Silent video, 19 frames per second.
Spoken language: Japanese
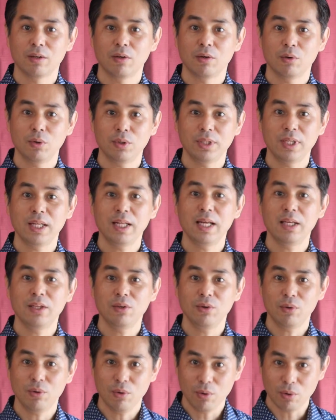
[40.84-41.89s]
こういった内
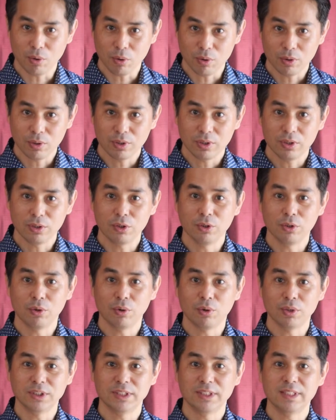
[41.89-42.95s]
容をいろい
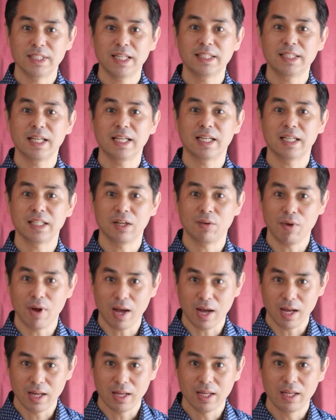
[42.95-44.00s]
ろお知りになりたい方
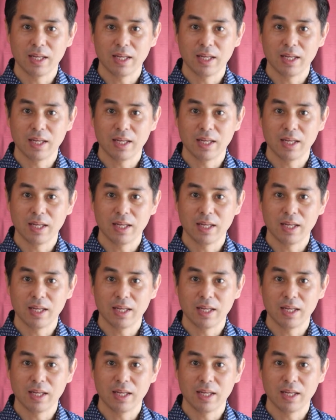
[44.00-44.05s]
は